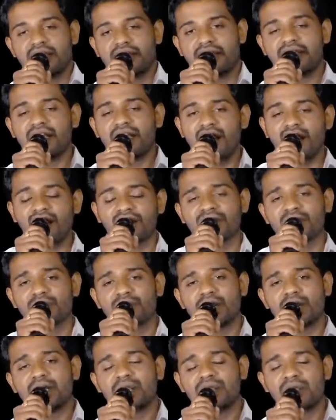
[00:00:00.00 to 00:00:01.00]
இன்னைக்கு
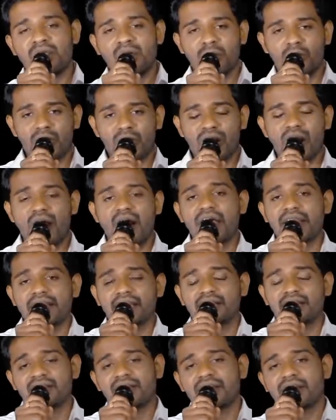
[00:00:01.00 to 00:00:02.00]
ஆண்டவர் ஒரு
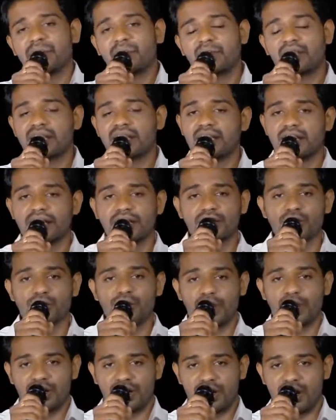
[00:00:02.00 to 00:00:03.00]
காரியத்தை நம்ம இடத்துல
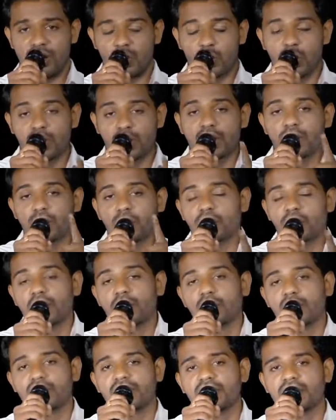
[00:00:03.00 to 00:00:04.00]
எதிர்பார்க்கிறார் உணர்வுள்ள
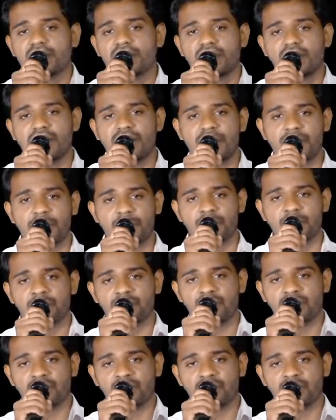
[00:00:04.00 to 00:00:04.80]
ஒரு இருதயம்